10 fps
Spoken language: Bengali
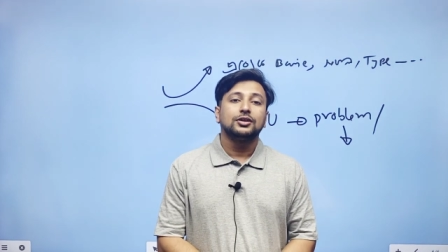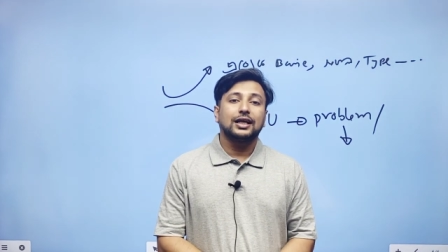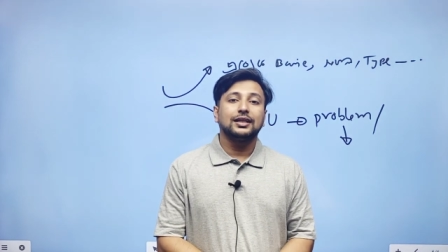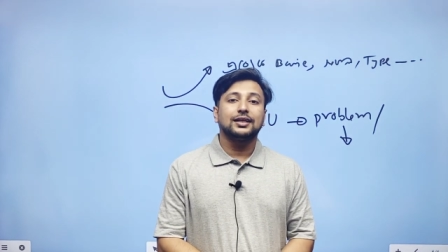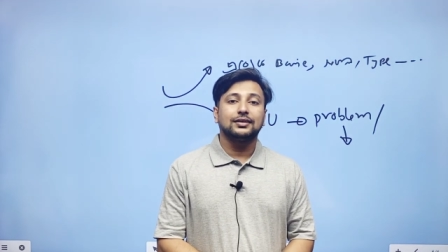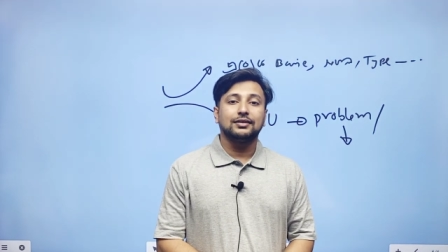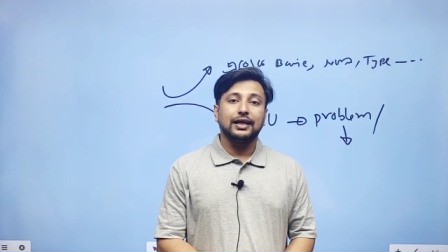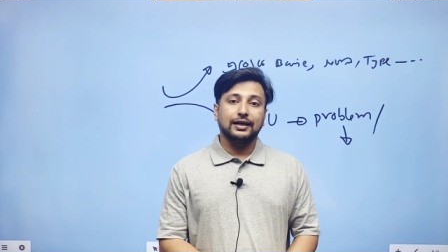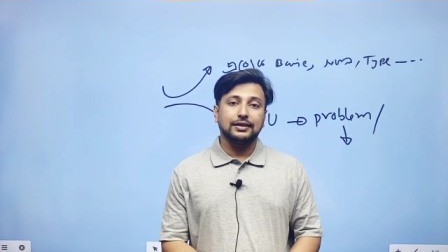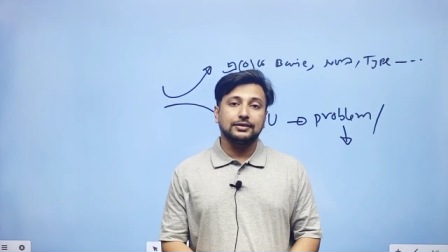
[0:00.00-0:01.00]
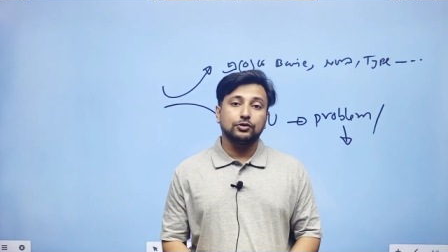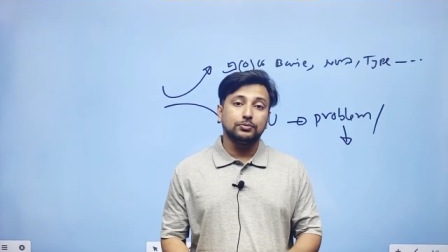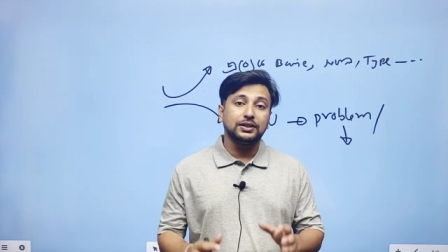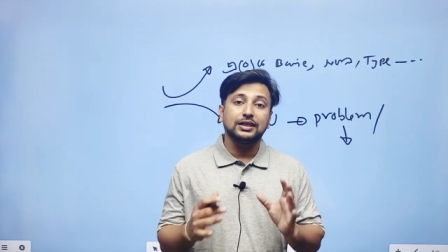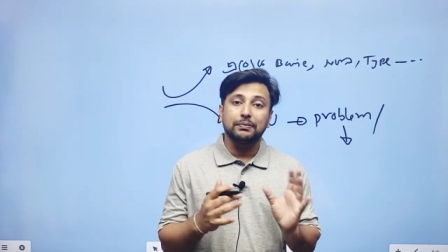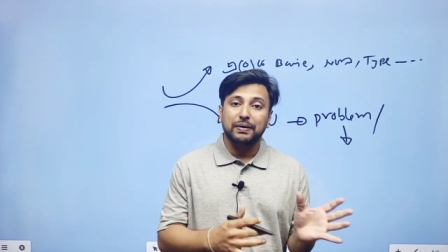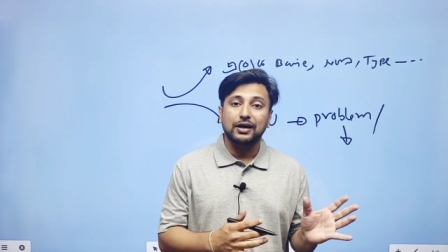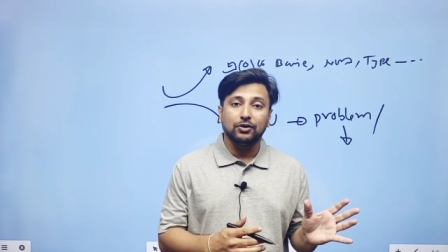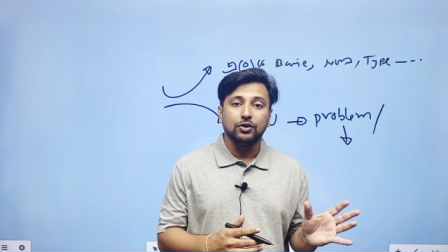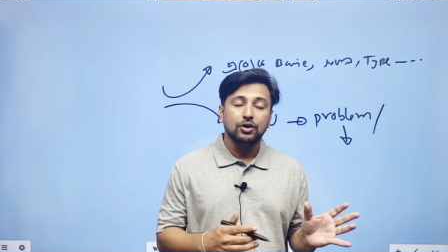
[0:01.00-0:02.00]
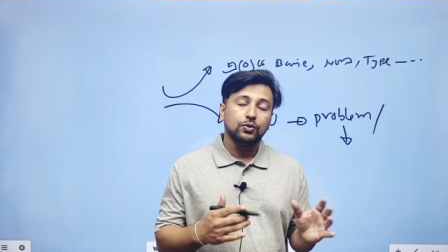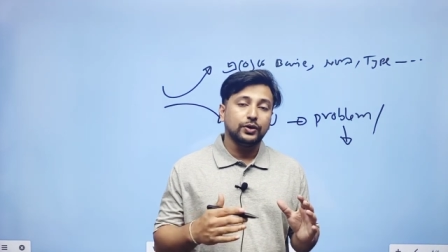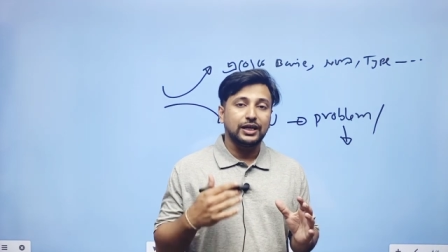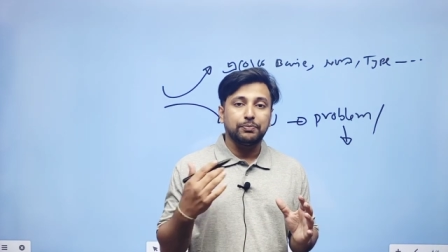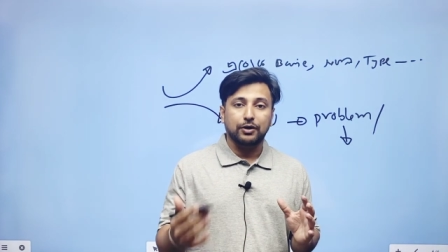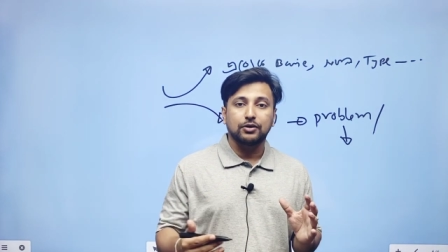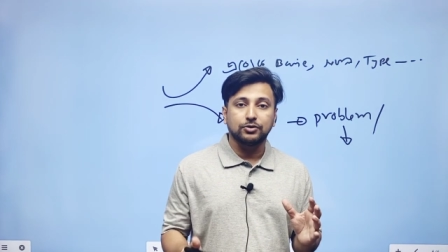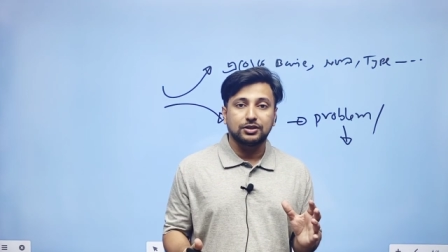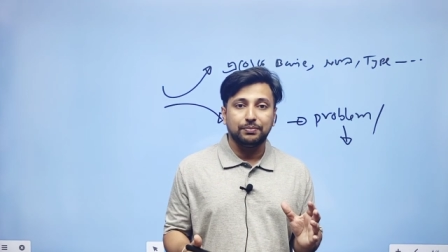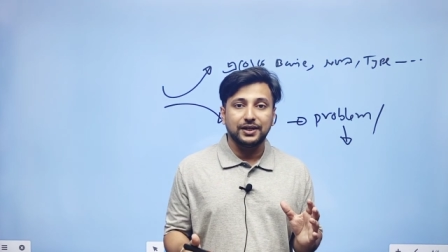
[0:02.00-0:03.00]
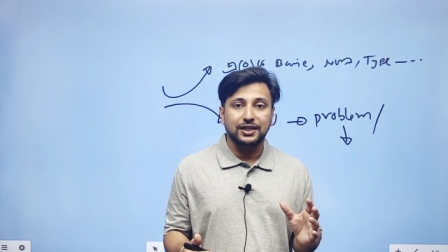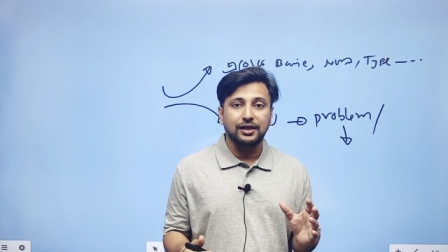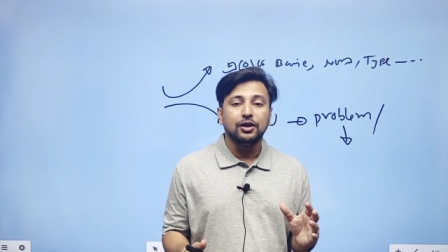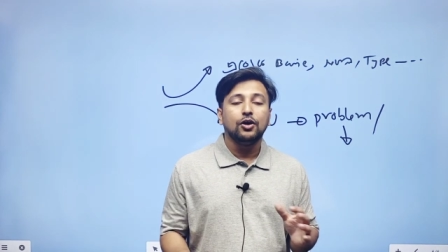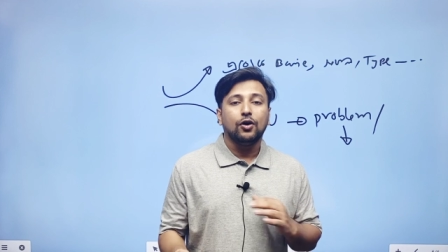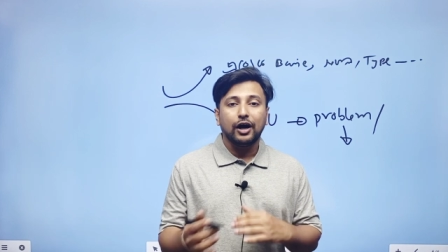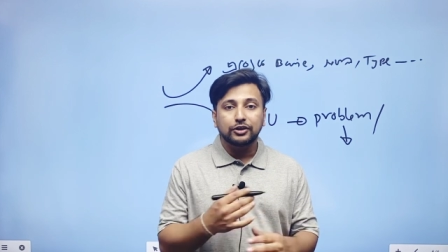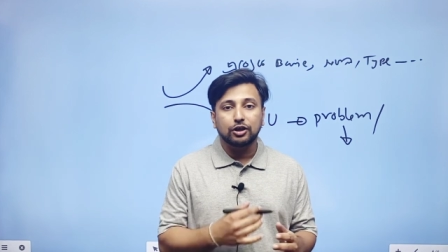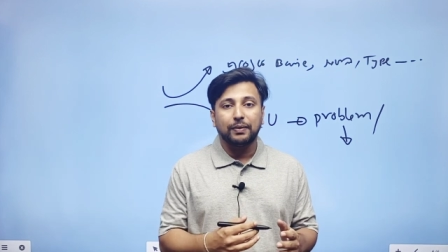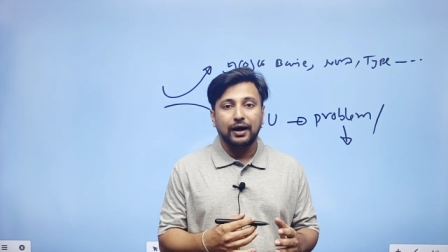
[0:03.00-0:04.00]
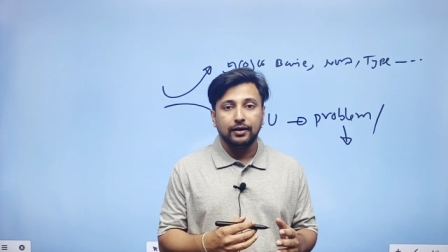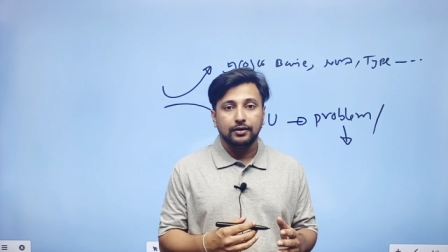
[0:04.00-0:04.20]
তাদের ক্ষেত্রে দেখা যাচ্ছে তুমি যেটা পারো ওইটাই পড়ানো হচ্ছে বেশি হয়তোবা